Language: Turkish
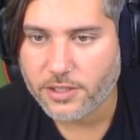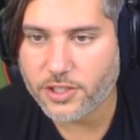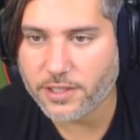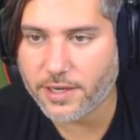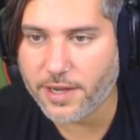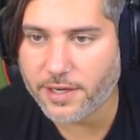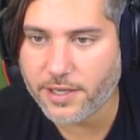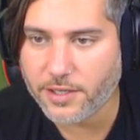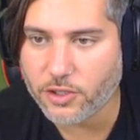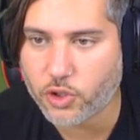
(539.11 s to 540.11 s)
Caner
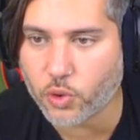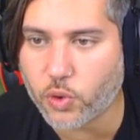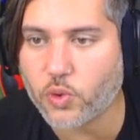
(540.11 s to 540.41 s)
Erkin'in şutu